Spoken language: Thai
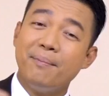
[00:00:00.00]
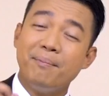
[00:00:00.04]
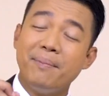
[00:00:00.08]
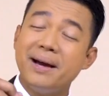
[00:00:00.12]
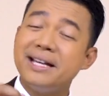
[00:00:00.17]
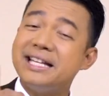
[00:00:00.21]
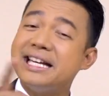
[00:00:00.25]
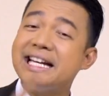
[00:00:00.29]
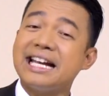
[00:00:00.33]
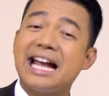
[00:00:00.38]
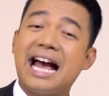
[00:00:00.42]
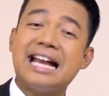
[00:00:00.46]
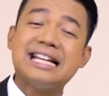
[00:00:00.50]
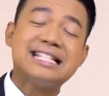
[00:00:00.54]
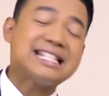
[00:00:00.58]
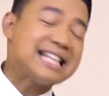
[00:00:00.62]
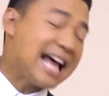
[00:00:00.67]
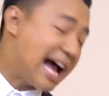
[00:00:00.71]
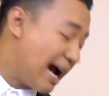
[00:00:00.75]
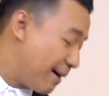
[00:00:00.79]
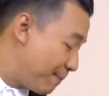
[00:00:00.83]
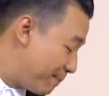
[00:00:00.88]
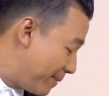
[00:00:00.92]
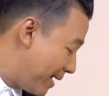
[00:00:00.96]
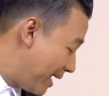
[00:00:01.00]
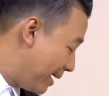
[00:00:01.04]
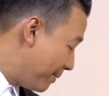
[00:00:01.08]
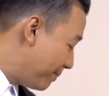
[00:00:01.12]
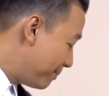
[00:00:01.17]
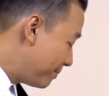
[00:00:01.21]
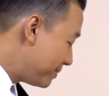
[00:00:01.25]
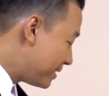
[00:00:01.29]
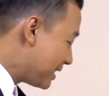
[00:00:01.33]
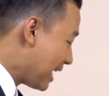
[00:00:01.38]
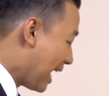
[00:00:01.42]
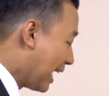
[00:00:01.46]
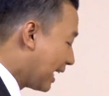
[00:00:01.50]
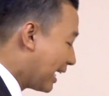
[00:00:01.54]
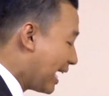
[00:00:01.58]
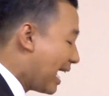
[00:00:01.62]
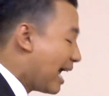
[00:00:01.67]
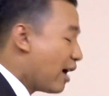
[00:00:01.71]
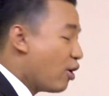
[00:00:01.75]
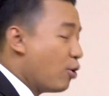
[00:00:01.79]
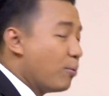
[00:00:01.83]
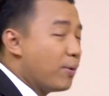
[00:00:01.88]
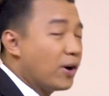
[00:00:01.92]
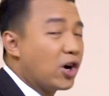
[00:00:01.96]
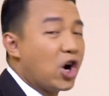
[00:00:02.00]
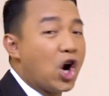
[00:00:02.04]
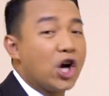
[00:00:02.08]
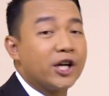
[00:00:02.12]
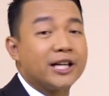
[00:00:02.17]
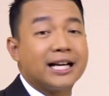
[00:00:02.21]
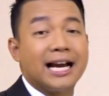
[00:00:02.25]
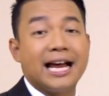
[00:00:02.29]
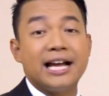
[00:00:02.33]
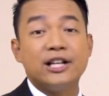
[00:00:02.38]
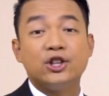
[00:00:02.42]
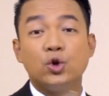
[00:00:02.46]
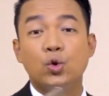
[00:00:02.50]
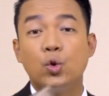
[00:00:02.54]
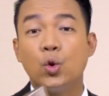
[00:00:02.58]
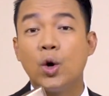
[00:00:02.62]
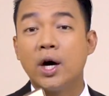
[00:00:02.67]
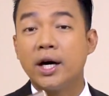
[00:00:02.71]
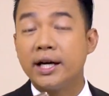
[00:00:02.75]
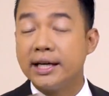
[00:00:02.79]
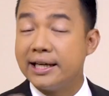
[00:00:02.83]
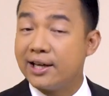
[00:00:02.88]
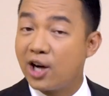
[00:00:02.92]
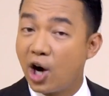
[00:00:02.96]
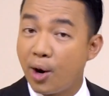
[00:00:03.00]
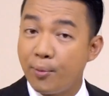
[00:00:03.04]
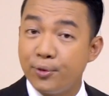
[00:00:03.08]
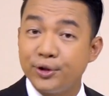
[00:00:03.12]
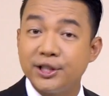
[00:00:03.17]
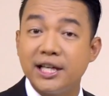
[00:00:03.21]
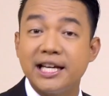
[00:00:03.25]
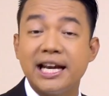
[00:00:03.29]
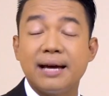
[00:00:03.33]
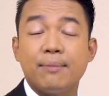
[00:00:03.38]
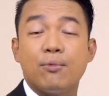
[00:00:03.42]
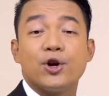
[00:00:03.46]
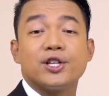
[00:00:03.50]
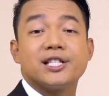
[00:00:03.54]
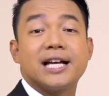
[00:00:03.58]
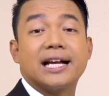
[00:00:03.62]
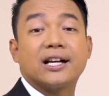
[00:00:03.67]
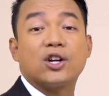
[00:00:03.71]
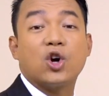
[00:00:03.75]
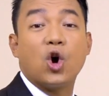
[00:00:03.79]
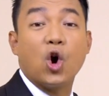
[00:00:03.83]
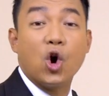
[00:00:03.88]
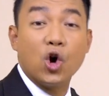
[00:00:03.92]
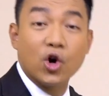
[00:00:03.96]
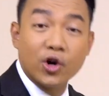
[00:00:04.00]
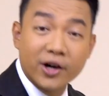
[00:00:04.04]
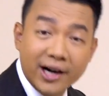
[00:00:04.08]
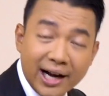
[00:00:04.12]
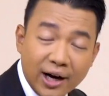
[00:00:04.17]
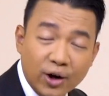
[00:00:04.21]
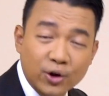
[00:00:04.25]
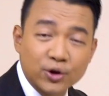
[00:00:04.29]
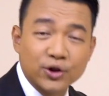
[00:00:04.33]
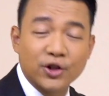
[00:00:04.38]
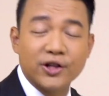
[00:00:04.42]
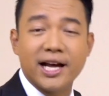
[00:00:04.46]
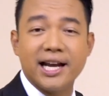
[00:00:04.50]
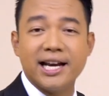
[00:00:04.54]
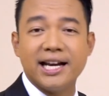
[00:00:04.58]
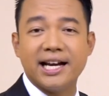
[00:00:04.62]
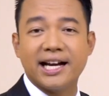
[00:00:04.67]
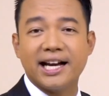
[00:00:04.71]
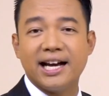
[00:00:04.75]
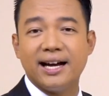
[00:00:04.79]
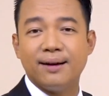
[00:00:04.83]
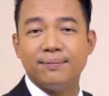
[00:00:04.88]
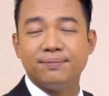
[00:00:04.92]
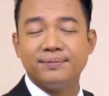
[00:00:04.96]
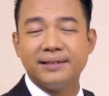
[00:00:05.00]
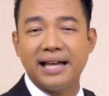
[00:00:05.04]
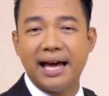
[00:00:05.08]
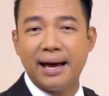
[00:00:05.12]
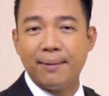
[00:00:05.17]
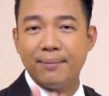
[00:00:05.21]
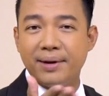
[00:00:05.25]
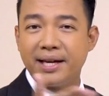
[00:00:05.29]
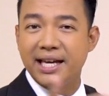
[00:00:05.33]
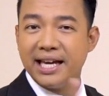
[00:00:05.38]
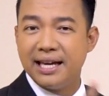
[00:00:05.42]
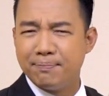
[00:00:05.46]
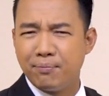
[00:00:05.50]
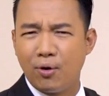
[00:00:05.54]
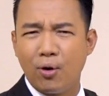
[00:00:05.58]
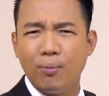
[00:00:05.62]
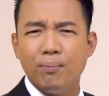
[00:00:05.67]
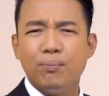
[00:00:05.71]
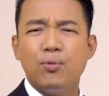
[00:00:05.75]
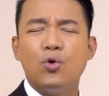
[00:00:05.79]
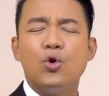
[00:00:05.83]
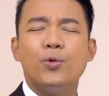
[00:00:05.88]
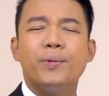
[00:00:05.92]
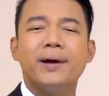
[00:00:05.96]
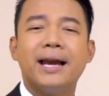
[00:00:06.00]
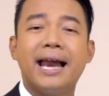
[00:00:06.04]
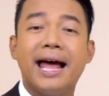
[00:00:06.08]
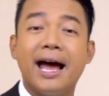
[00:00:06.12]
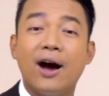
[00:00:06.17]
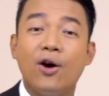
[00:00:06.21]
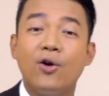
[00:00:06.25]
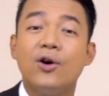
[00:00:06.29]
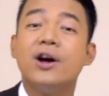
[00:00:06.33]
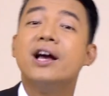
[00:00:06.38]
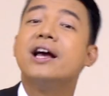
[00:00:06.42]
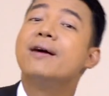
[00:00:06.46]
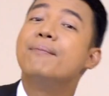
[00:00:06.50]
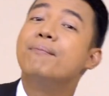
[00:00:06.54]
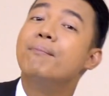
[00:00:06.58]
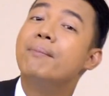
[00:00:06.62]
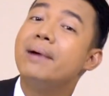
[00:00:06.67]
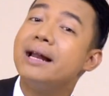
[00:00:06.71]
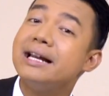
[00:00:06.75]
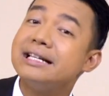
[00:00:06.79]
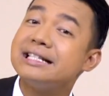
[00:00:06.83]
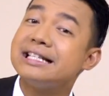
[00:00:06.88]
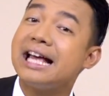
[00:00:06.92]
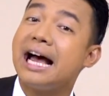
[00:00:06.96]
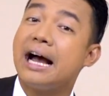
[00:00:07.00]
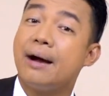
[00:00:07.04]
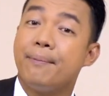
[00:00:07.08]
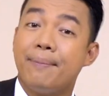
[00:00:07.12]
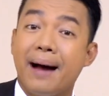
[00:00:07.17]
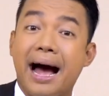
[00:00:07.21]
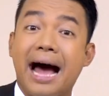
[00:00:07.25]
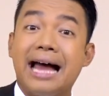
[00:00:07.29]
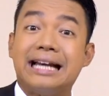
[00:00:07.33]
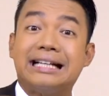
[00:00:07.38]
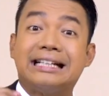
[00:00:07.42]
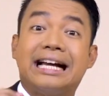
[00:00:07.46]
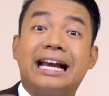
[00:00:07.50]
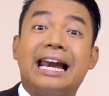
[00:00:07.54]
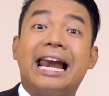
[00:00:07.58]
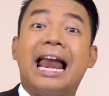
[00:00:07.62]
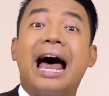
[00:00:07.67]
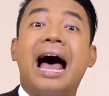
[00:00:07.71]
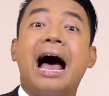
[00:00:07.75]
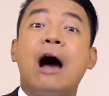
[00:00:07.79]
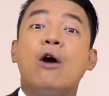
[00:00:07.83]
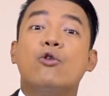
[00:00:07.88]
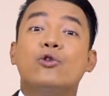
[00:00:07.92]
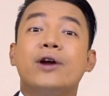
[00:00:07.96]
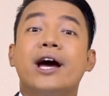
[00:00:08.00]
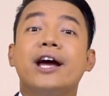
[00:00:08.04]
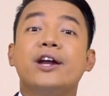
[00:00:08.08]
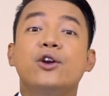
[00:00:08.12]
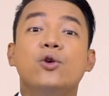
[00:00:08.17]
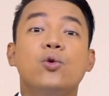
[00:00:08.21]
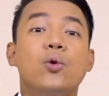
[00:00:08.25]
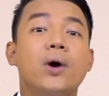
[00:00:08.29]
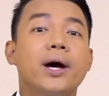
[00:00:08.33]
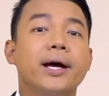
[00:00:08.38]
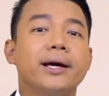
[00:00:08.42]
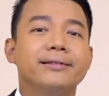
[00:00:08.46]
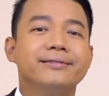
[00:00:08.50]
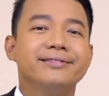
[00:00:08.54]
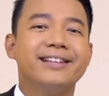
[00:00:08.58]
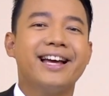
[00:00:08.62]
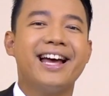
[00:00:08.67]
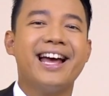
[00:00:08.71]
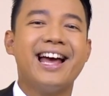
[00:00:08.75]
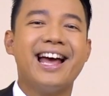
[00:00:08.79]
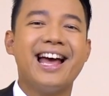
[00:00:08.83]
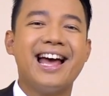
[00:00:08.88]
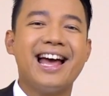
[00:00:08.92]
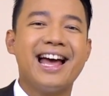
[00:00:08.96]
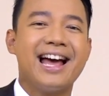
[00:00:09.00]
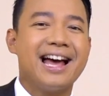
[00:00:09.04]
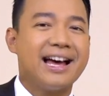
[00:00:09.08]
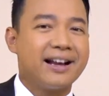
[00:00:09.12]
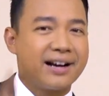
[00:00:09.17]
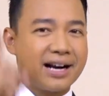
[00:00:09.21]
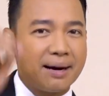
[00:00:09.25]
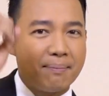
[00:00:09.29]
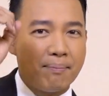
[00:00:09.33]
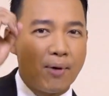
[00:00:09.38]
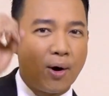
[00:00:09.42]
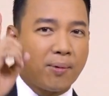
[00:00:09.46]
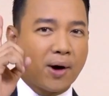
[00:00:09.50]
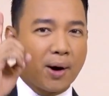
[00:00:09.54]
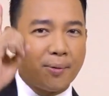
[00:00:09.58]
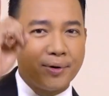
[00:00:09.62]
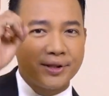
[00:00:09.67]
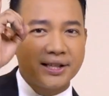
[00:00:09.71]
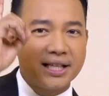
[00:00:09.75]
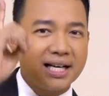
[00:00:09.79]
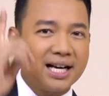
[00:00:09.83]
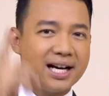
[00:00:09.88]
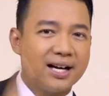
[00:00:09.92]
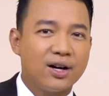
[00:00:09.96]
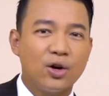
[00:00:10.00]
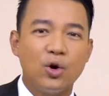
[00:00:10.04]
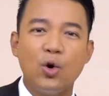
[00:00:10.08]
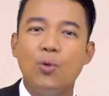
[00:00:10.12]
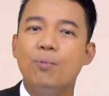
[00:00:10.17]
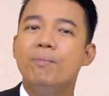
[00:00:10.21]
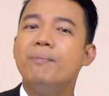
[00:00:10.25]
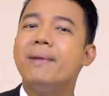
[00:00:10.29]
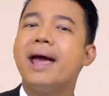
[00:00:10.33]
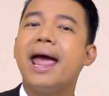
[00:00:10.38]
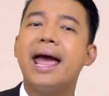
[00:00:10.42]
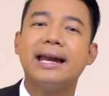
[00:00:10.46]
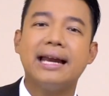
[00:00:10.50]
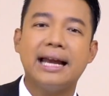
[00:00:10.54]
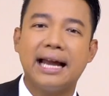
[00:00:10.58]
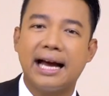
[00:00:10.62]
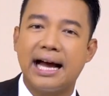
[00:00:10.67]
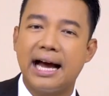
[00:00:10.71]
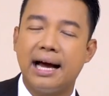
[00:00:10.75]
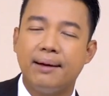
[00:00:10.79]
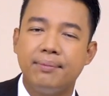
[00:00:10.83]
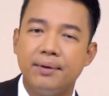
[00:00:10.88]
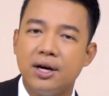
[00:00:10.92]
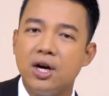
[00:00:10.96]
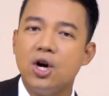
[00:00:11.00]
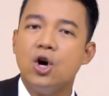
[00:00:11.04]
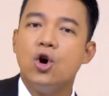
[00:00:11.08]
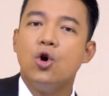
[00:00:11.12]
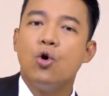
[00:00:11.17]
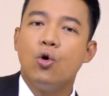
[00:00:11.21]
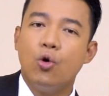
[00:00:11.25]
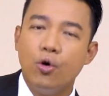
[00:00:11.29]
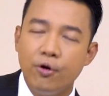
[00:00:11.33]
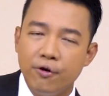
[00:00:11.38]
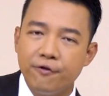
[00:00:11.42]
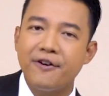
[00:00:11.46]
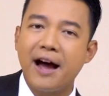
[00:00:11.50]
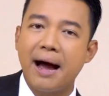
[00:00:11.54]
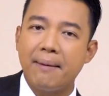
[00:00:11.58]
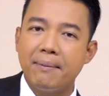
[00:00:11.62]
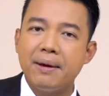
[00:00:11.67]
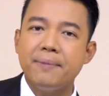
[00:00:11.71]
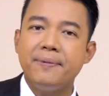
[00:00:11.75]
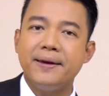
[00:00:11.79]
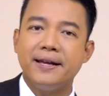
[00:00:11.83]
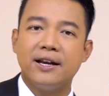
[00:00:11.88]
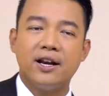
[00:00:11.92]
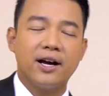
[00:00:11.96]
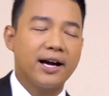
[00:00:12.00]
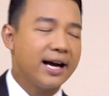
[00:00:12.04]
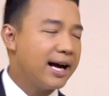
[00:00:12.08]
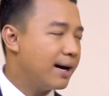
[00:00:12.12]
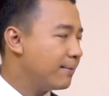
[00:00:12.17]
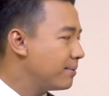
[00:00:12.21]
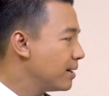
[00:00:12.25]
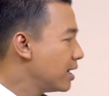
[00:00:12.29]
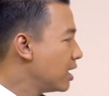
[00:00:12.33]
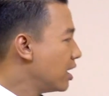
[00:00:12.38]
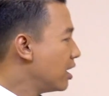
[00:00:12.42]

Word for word: ไม่ใช่การสั่งพิมพ์จากแค่อุปกรณ์ใกล้ตัวหรือคอมพิวเตอร์ในบริษัทของเราเท่านั้นนะครับ แต่เมื่อกี้ผมพูดไปแล้วมันสั่งผ่านคลาวด์ได้ด้วยนะระบบคอมพิวเตอร์กลุ่มเมฆนี่แหละครับ คุณฟังไม่ผิดหรอกครับ